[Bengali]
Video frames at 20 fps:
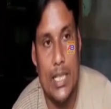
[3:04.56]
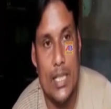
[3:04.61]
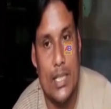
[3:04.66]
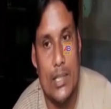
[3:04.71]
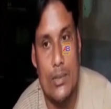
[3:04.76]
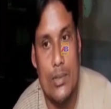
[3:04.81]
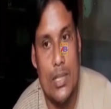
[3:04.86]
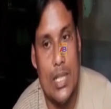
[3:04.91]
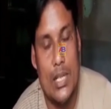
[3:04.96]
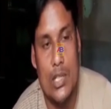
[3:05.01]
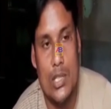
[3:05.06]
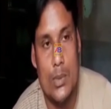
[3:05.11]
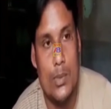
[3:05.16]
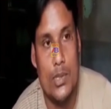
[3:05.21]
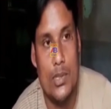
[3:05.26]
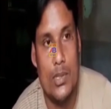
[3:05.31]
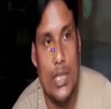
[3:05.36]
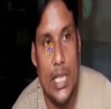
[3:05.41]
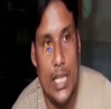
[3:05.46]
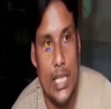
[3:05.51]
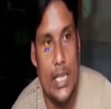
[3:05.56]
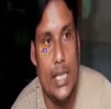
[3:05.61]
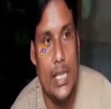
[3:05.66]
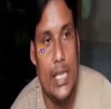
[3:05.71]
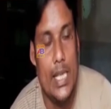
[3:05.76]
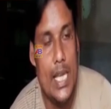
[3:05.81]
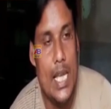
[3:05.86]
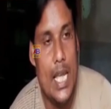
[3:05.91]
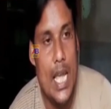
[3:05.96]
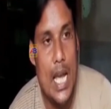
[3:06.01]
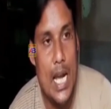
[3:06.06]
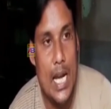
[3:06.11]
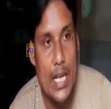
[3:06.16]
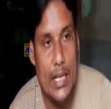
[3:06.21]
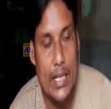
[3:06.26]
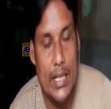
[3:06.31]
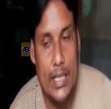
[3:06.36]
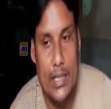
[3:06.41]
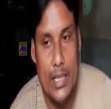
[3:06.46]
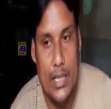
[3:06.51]
আদার্স কোনো কাগজপত্র দেয়নি আর
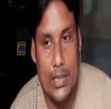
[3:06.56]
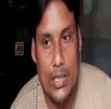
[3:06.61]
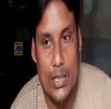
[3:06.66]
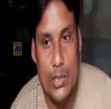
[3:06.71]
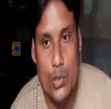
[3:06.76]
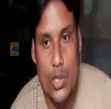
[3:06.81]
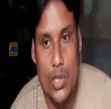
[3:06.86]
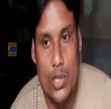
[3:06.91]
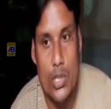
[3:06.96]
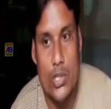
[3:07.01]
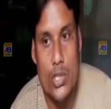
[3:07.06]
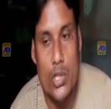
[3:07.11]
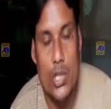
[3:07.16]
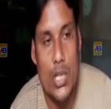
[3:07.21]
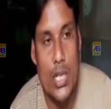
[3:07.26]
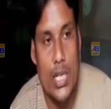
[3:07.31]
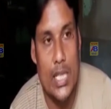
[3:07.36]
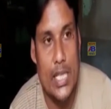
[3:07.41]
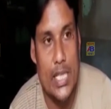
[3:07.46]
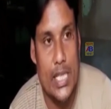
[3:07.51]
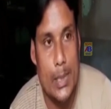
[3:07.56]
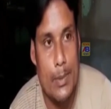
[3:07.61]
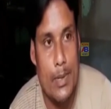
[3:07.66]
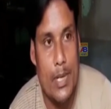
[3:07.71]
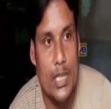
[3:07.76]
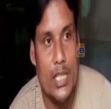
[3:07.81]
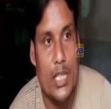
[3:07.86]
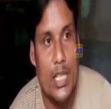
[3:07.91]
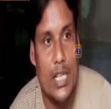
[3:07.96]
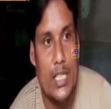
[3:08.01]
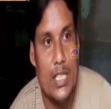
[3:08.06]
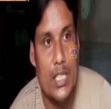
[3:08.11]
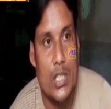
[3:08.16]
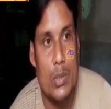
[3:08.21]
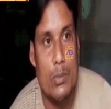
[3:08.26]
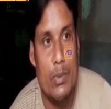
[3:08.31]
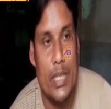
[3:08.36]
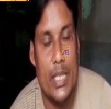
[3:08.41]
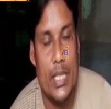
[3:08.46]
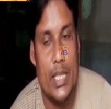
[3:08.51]
এই ডাক্তার সৈকত সরকার যে সেবাবাদী
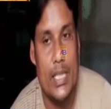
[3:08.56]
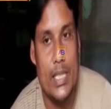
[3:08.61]
নার্সিংহোমে